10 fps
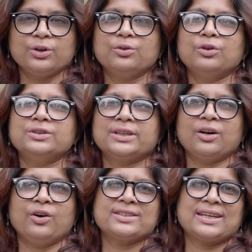তো এগুলো
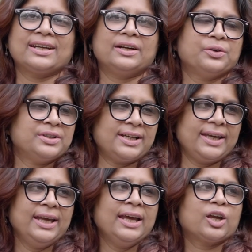যেটা হয় স্ক্যাটার্ড হয়ে
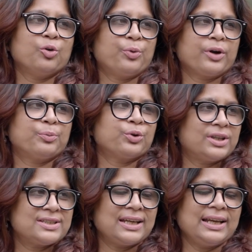যায় কেউ পরে
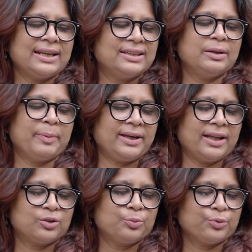পড়তে চাইলে আর দিতে পারি
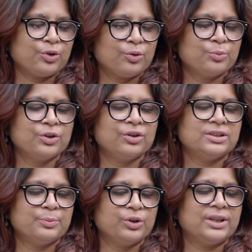না তো তখন মনে
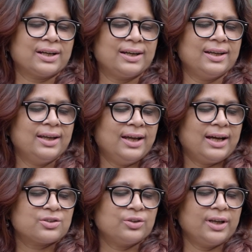হলো যে বই থাকলে
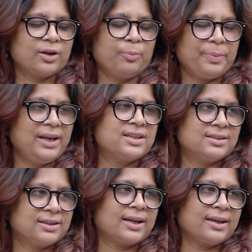আসলে
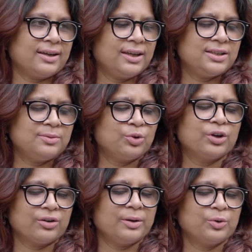কম্পাইলেশন থাকে এই
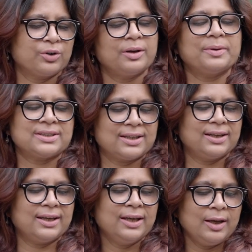মনে করে মনে করলাম আচ্ছা তাহলে